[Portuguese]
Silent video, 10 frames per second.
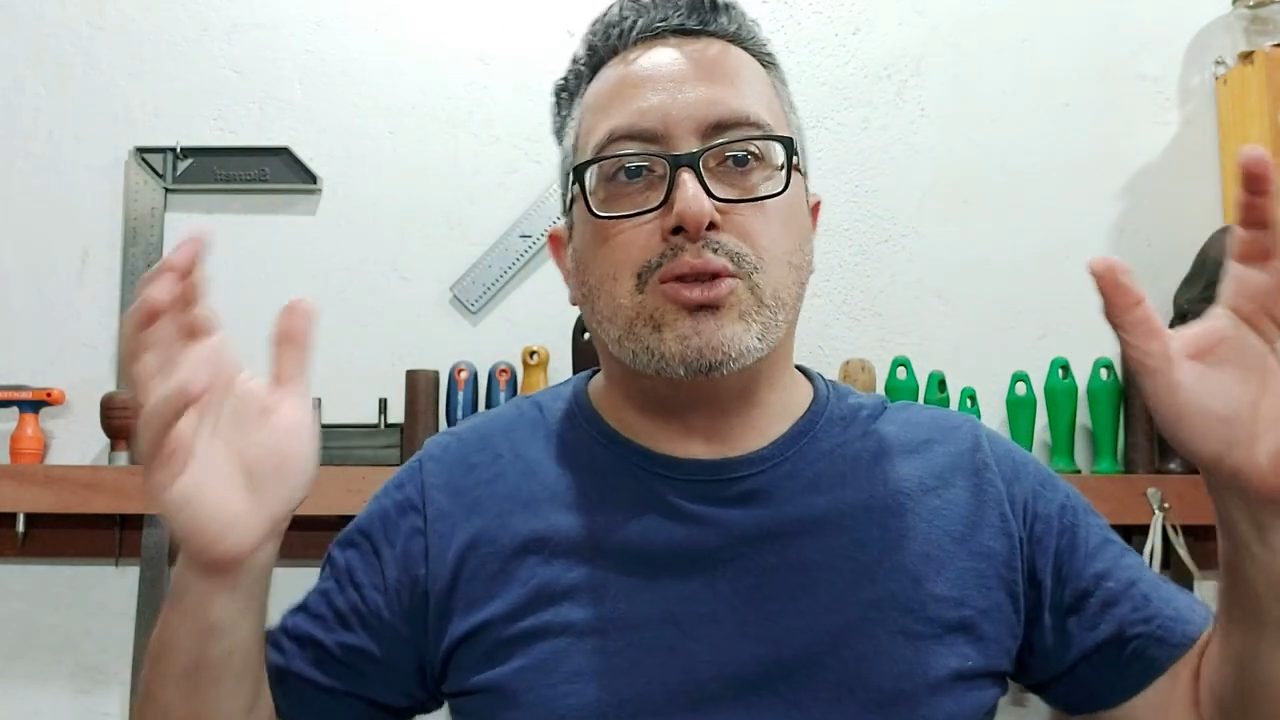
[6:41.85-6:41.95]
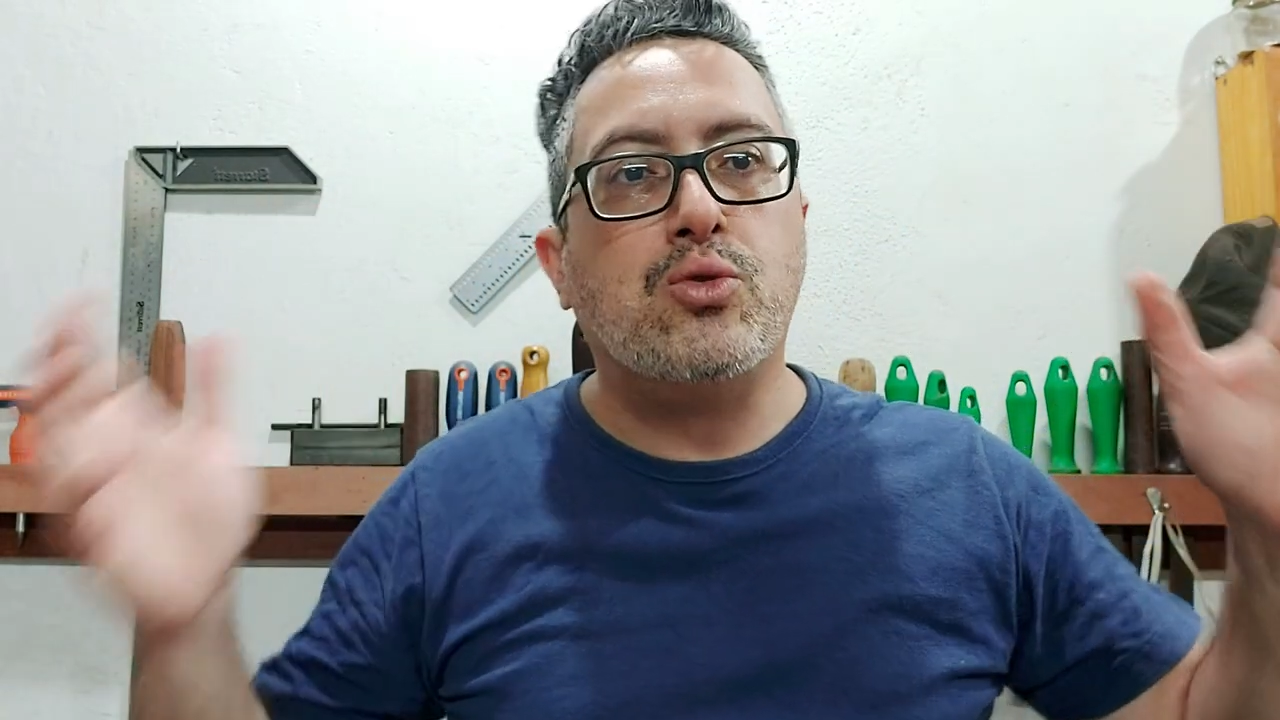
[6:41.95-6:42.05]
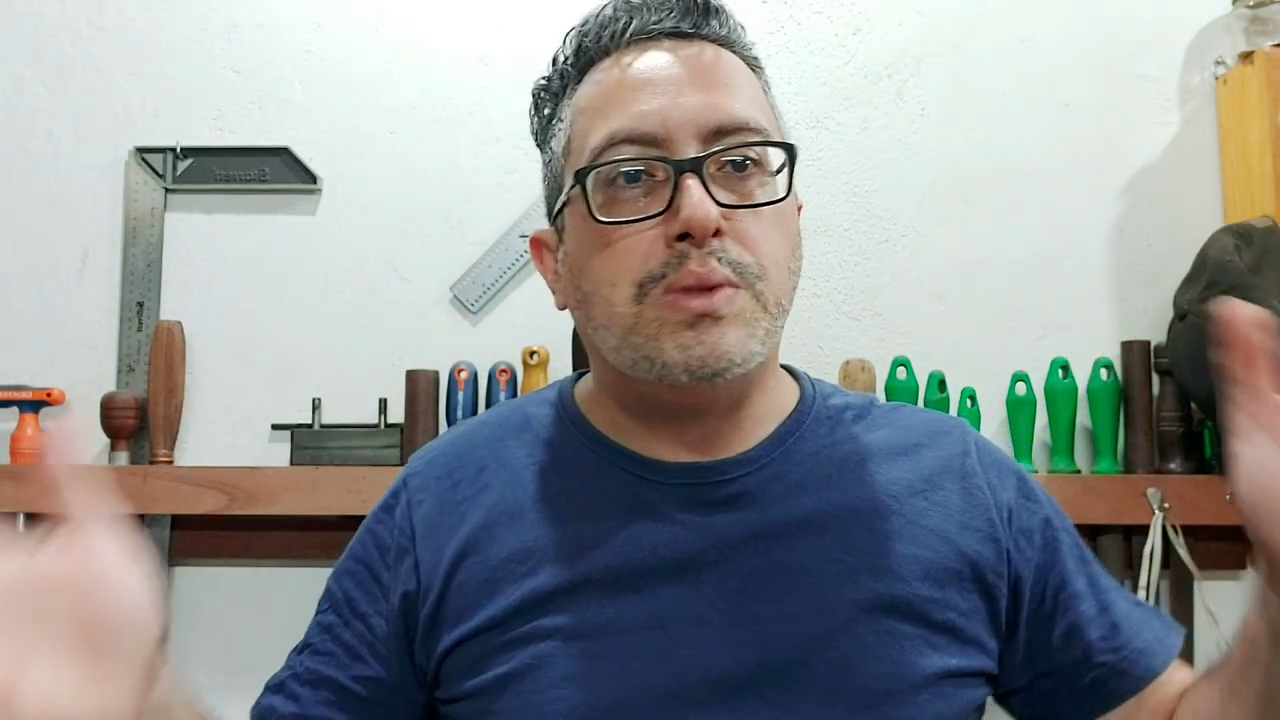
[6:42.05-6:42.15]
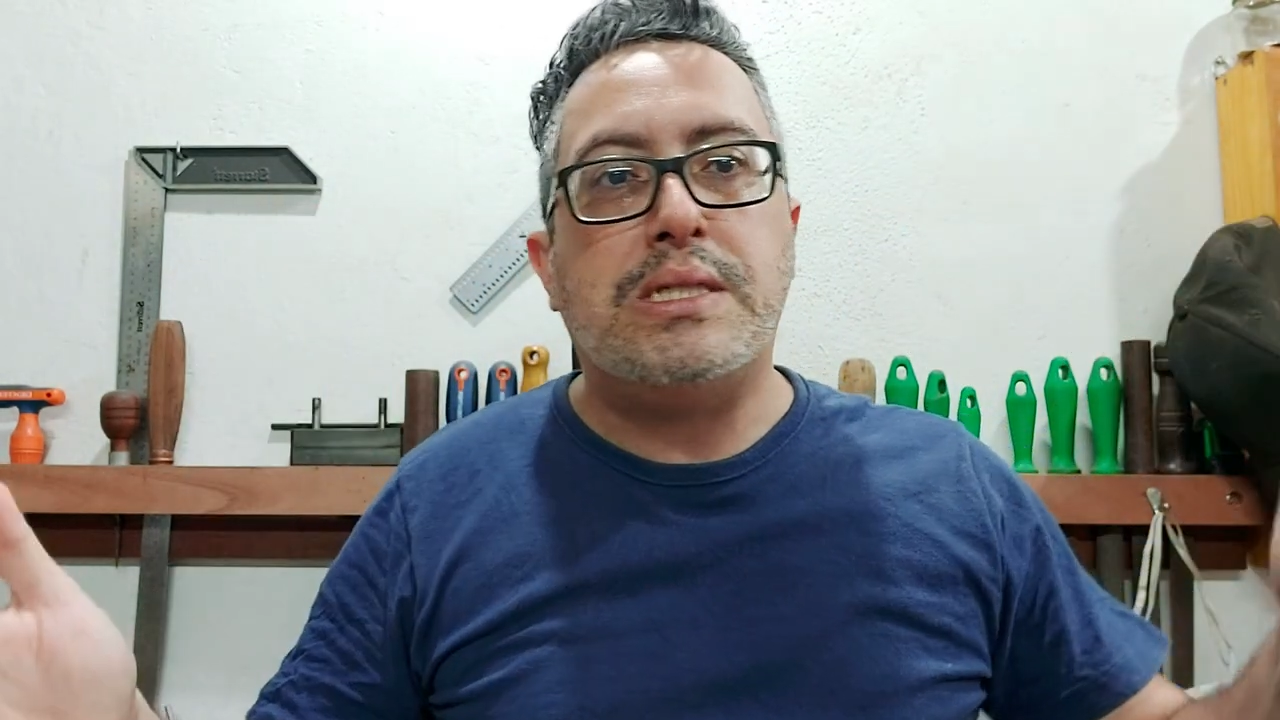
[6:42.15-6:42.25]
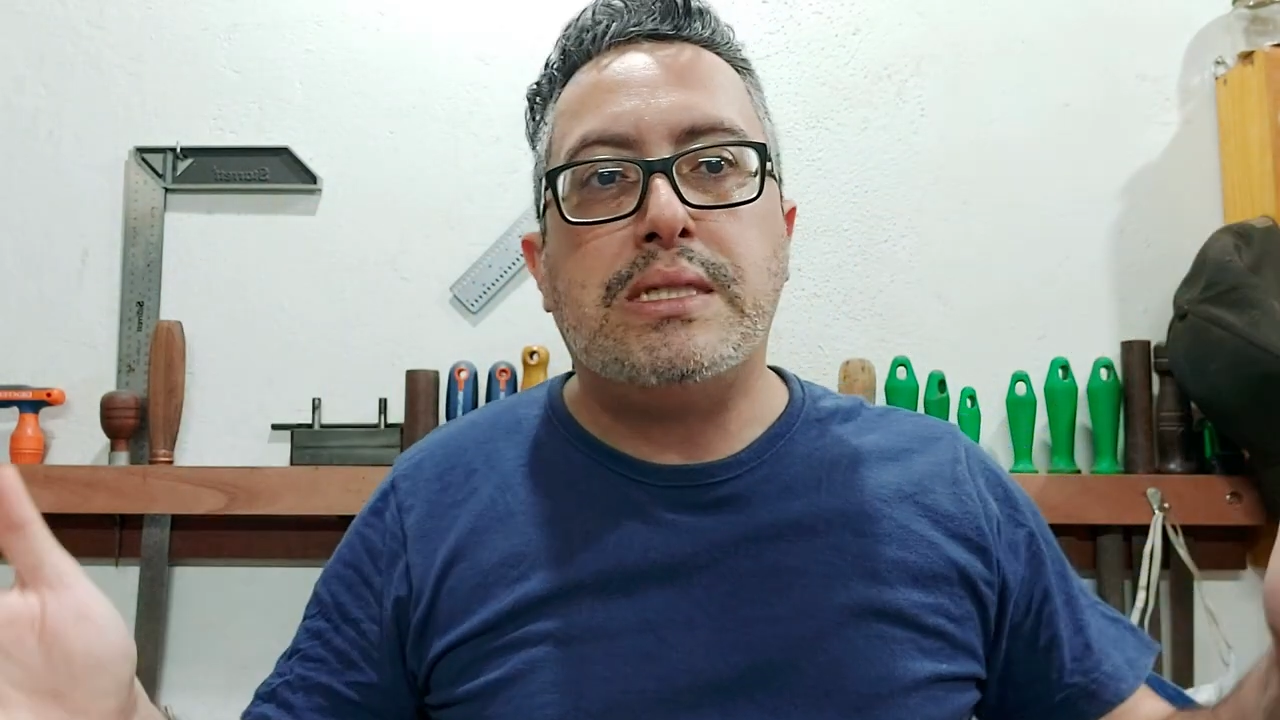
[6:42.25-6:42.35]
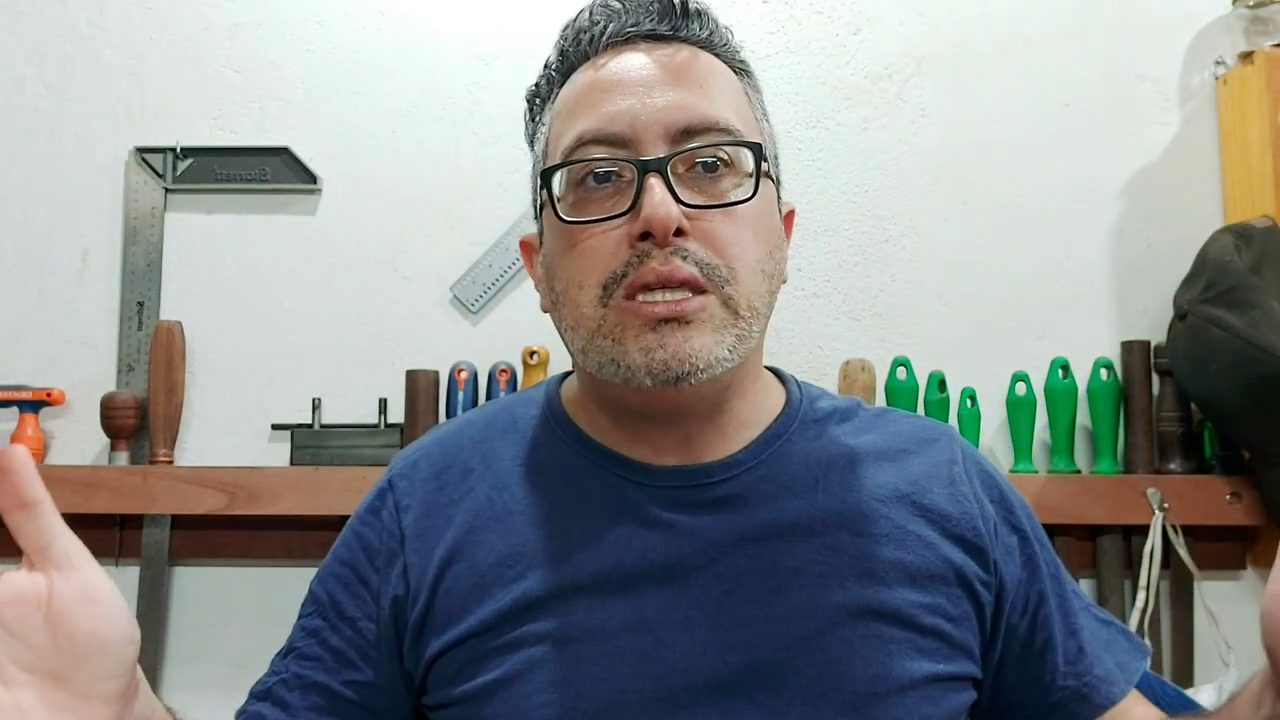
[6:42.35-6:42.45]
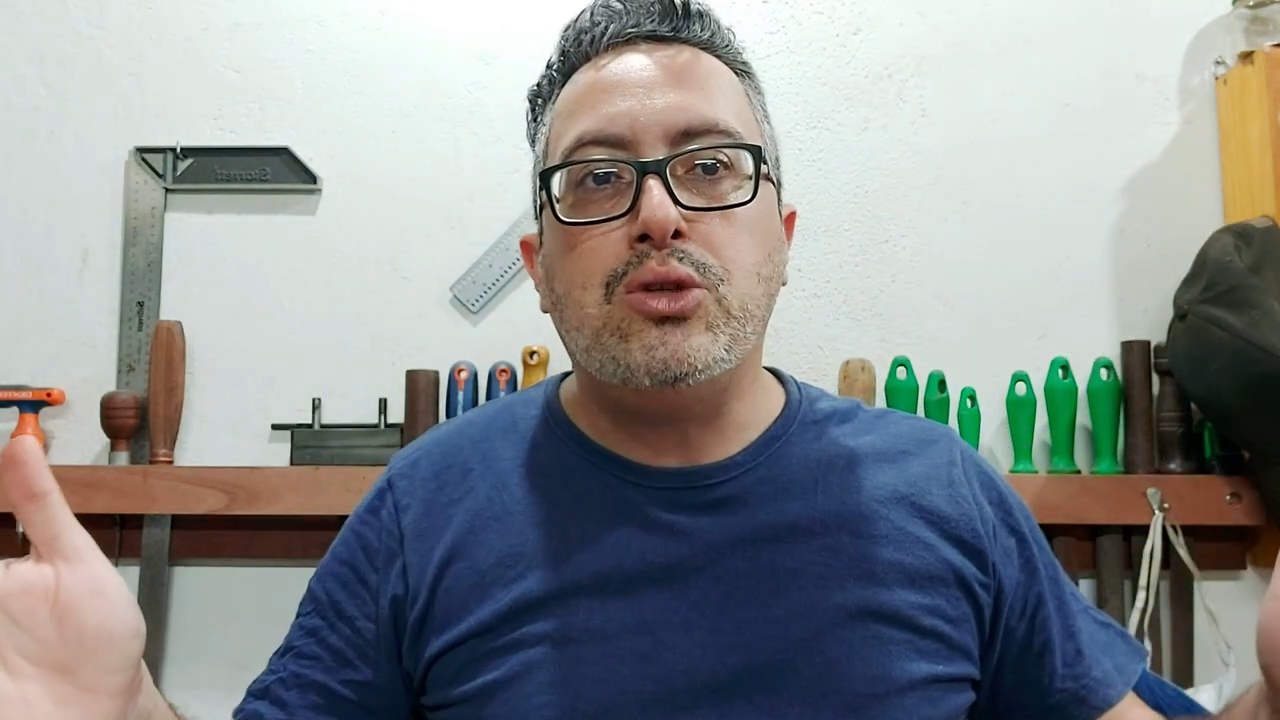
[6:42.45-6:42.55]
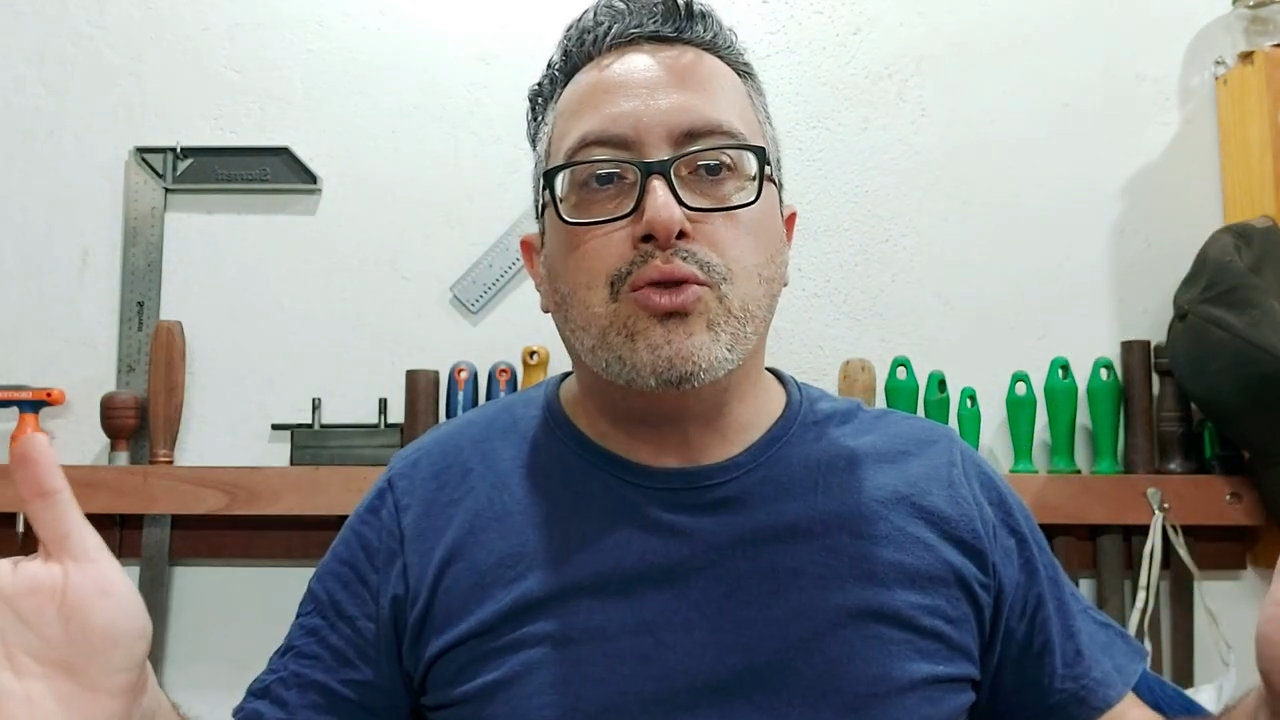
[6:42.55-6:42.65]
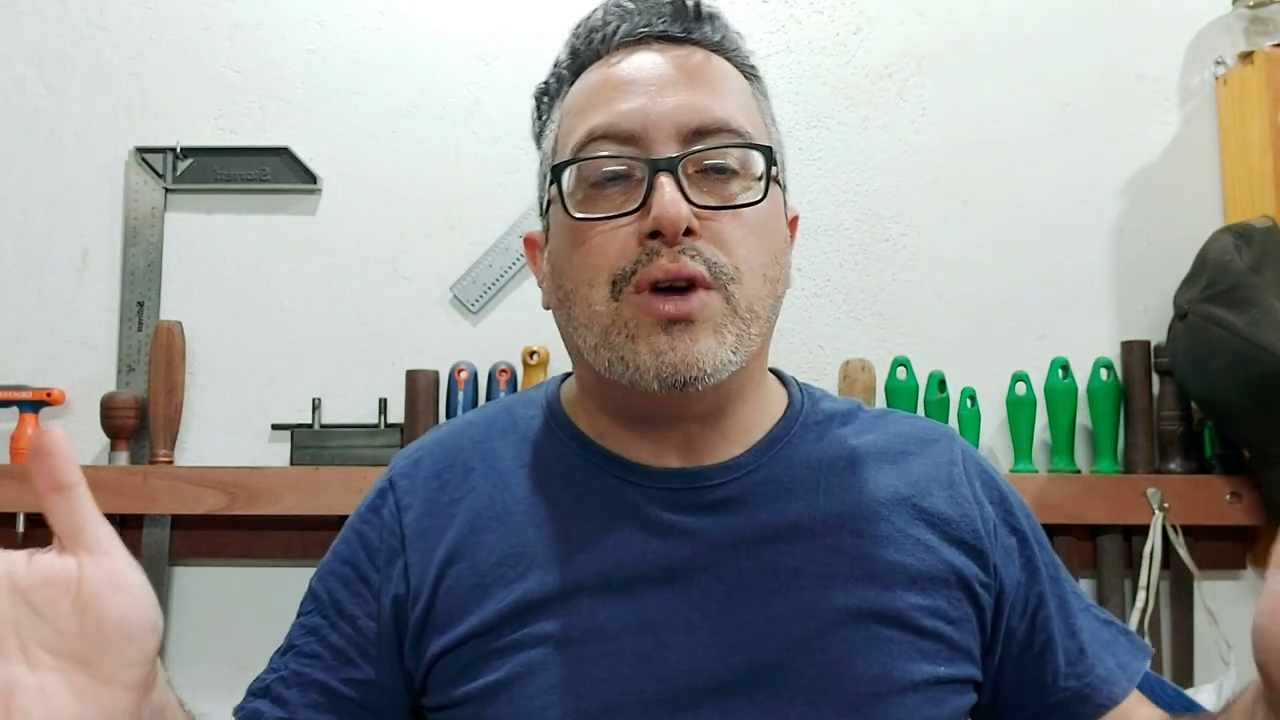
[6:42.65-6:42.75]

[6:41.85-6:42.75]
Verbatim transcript: subsídio,